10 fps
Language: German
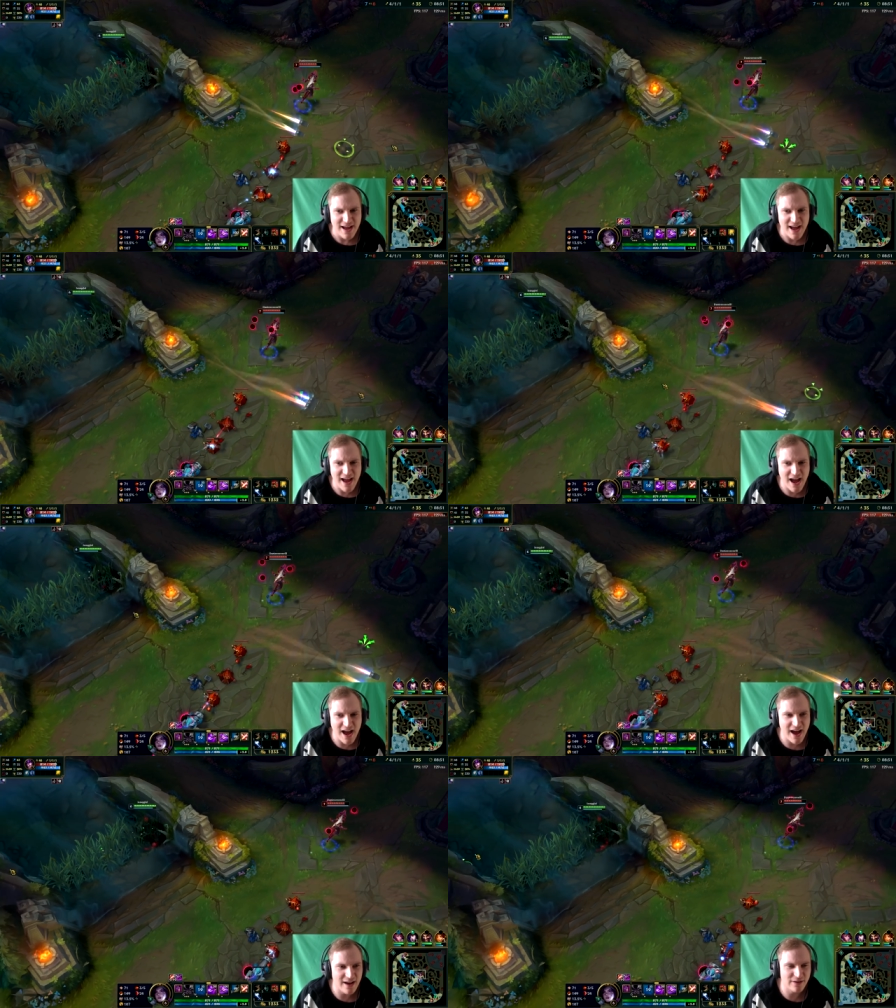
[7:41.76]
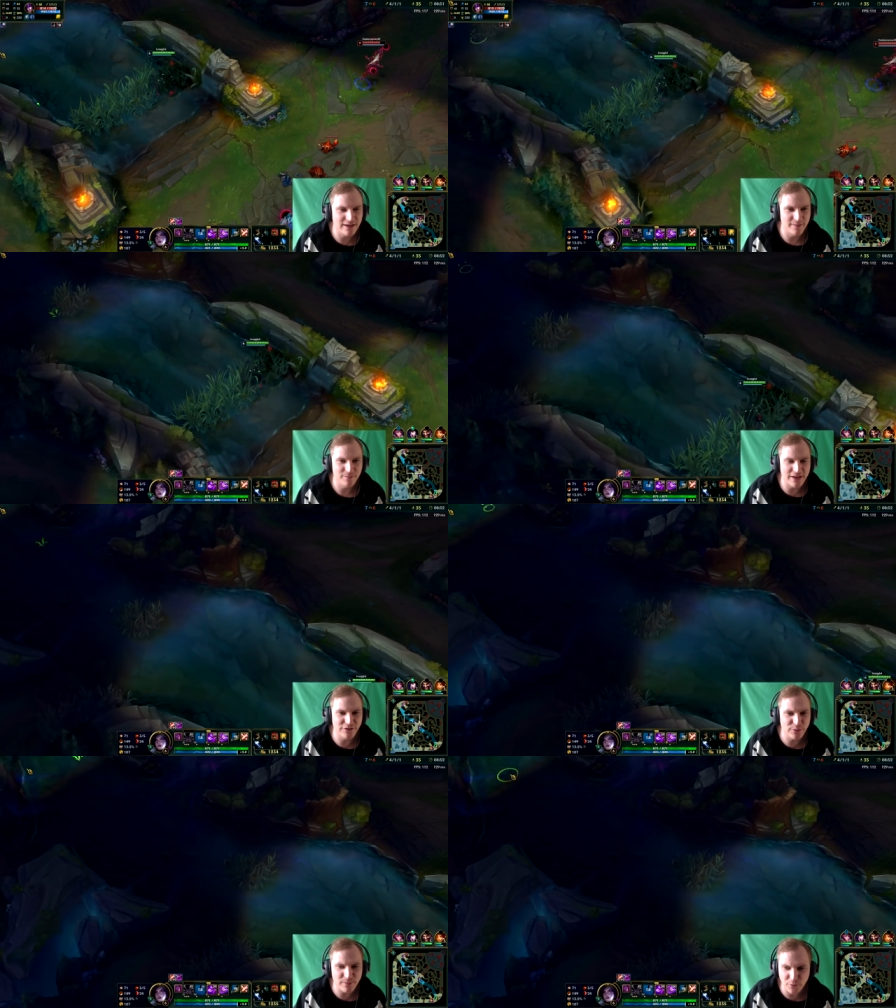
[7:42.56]
Ah, okay.
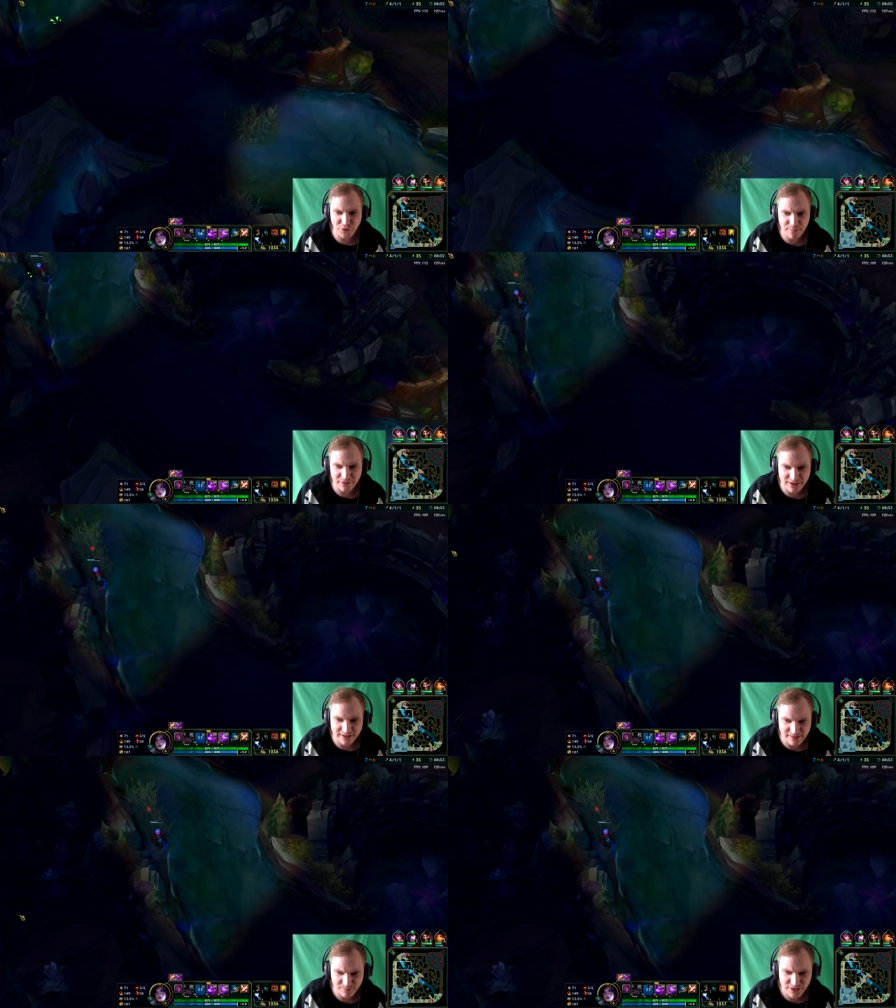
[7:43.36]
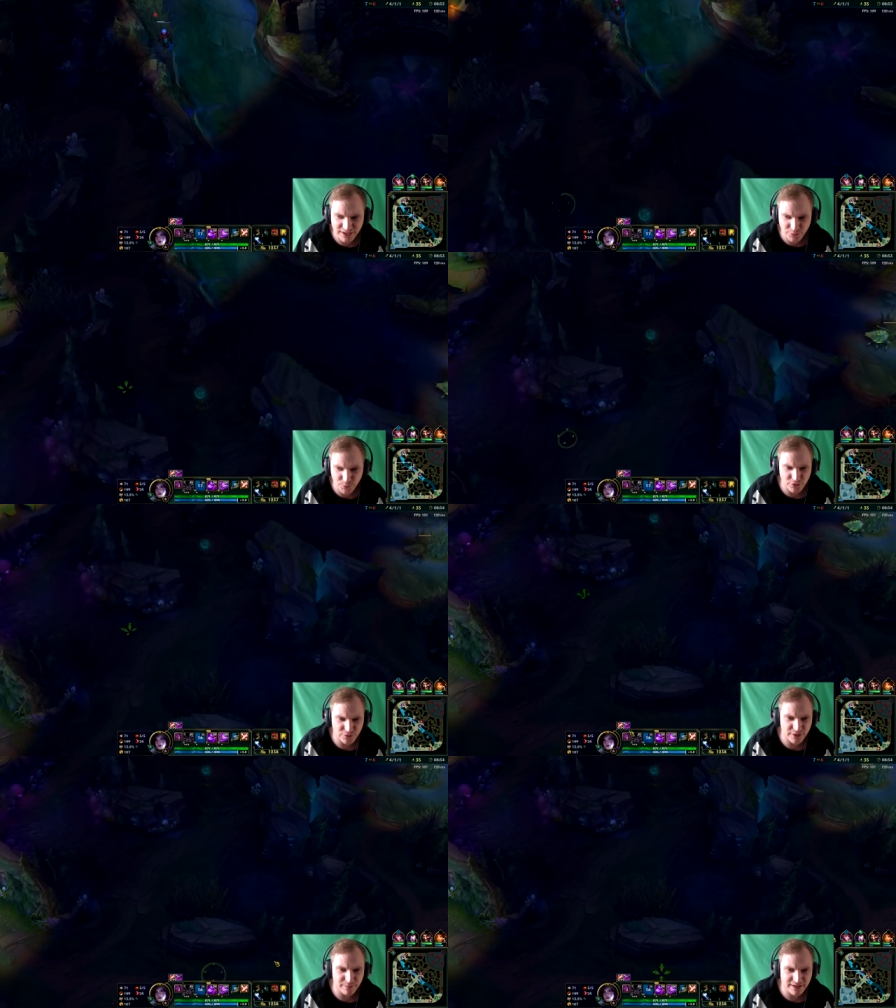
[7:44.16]
Also, man muss aber sagen, die Hitbox von
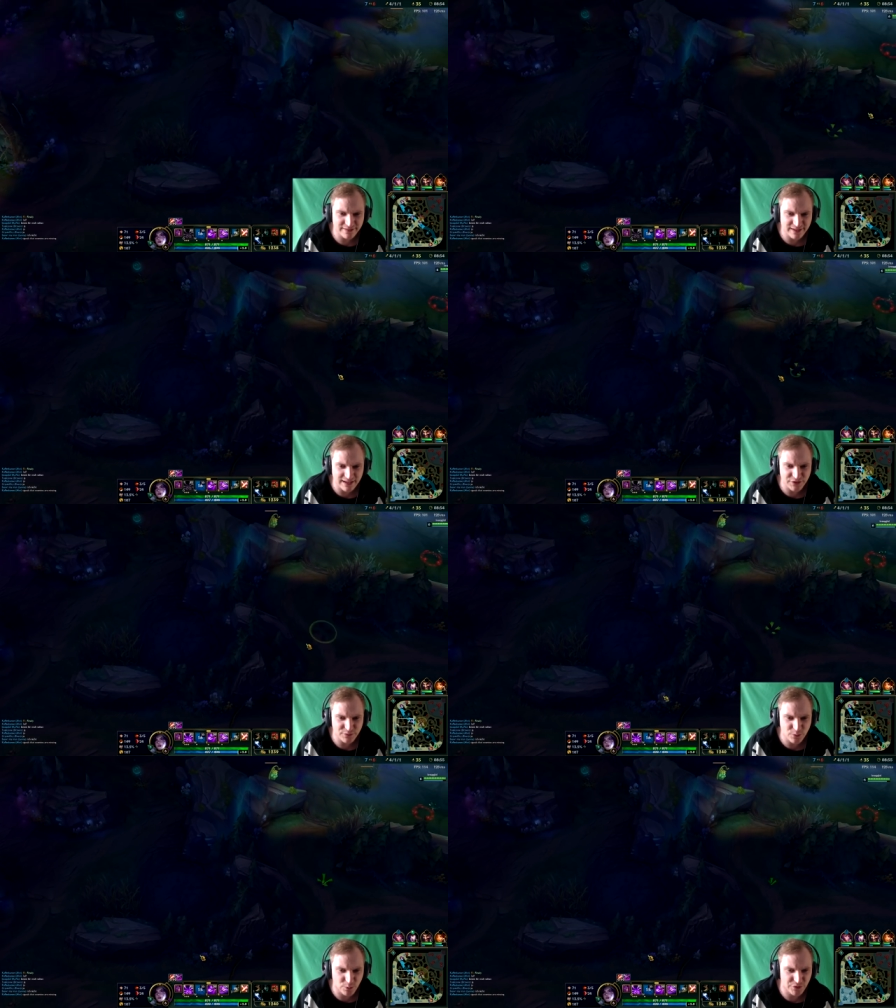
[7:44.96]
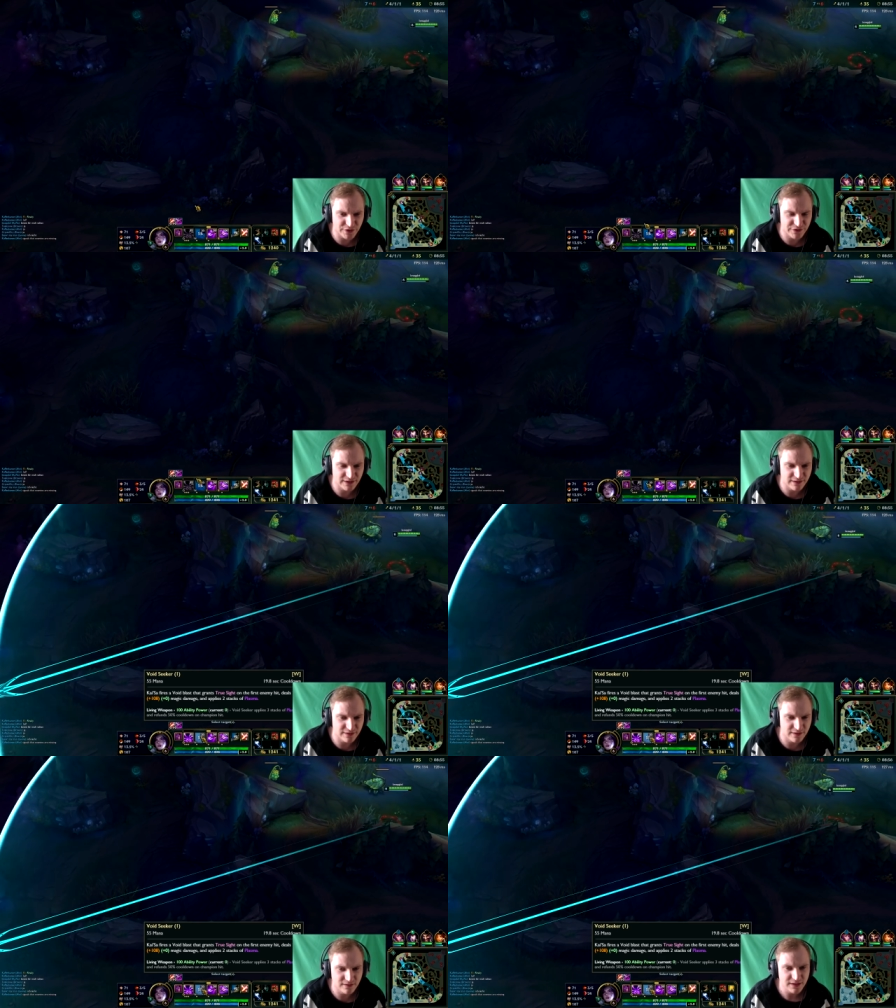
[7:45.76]
dem Ding ist relativ groß tatsächlich, ja.